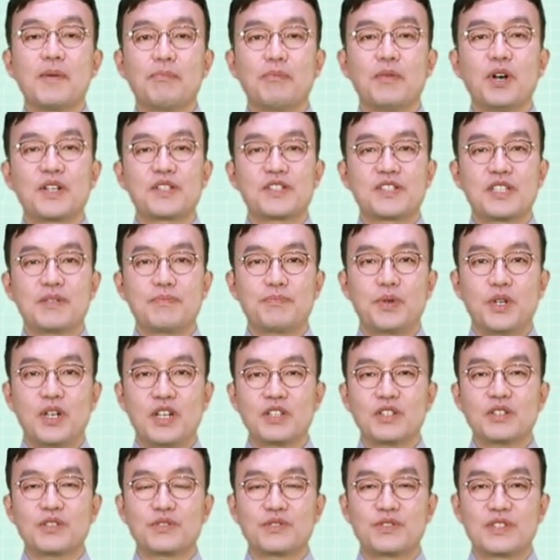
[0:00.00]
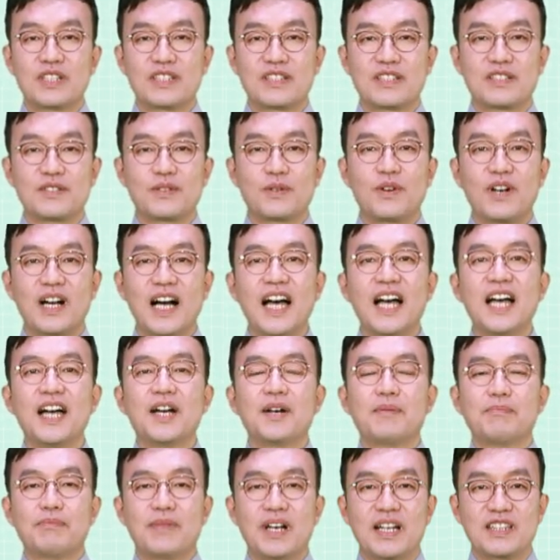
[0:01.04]
멋진 표현 우리 스스로가
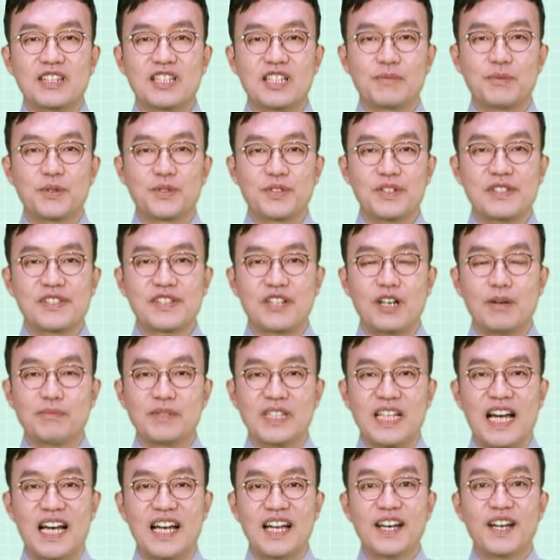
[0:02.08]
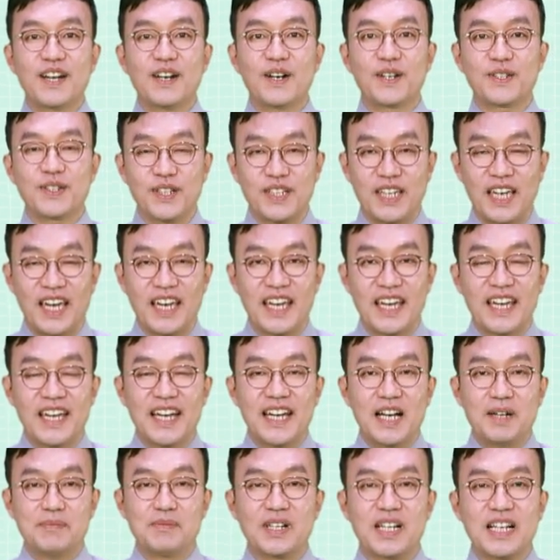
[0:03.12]
만들어 볼 수 있을 겁니다. 어떻게?
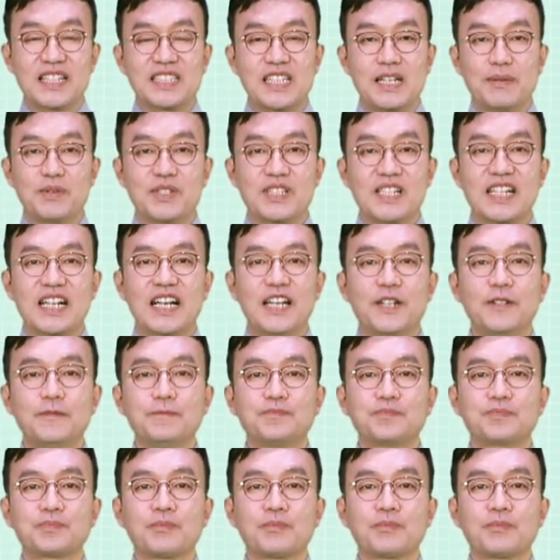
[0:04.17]
한번 같이 해보실까요?